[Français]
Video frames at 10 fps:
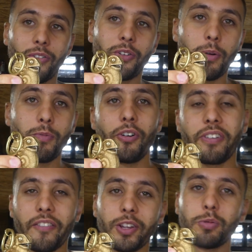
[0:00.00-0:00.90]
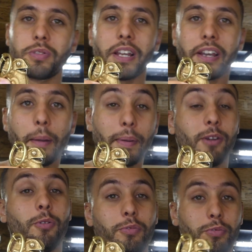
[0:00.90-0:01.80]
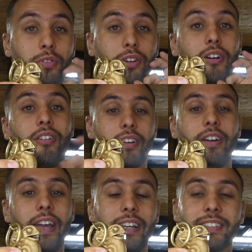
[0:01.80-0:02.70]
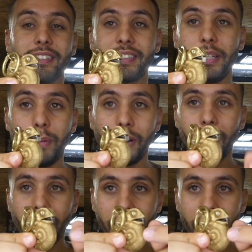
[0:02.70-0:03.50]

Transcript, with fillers: comme vous le savez tous, les caméléons ont une langue extensible.